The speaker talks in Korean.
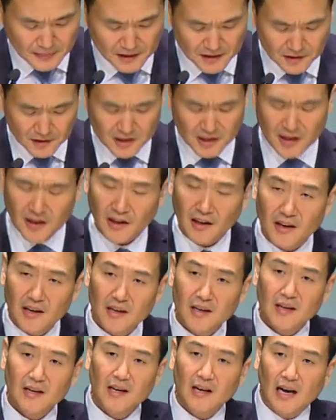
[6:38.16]
이렇게
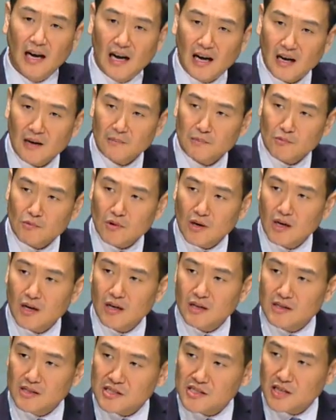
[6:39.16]

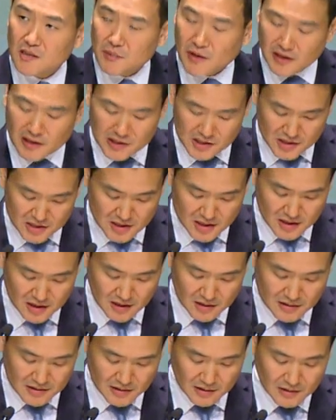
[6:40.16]
아합과 이세벨의
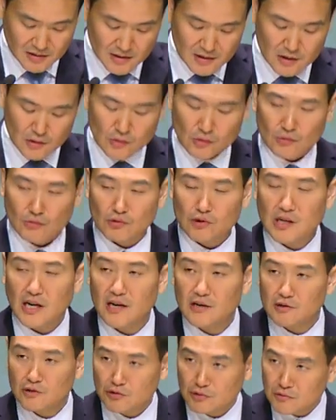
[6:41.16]
시대에는
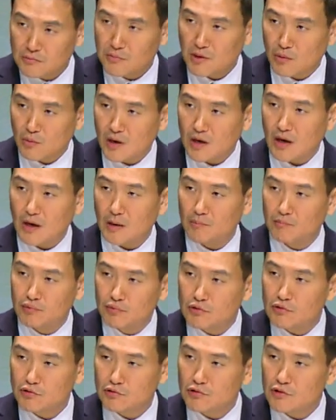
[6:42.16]
우상숭배와
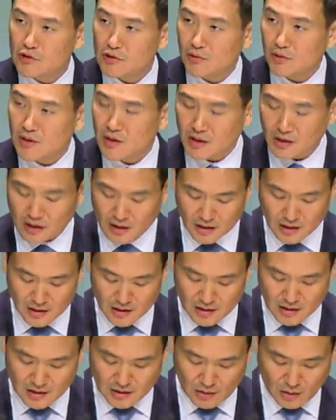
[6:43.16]
불순종이
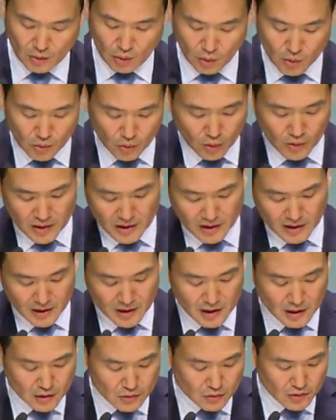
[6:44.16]

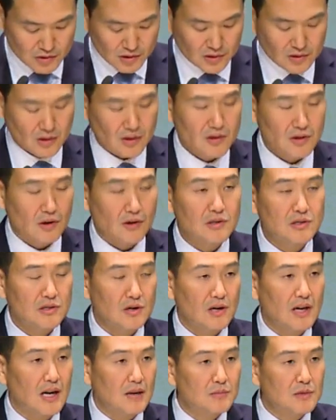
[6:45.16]
공공연하게 이루어졌던
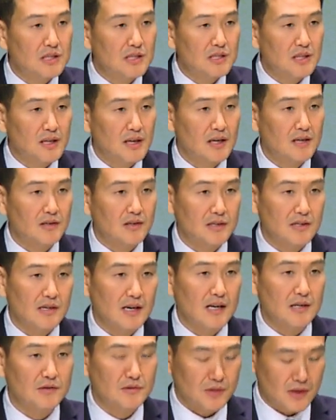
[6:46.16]
영적 암흑시대라는 것을
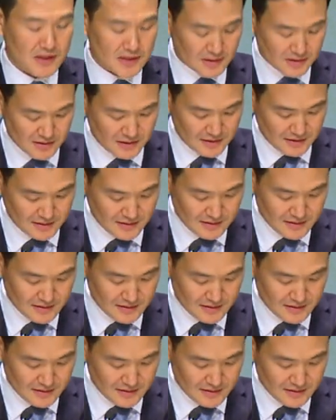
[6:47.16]
알 수가 있어요.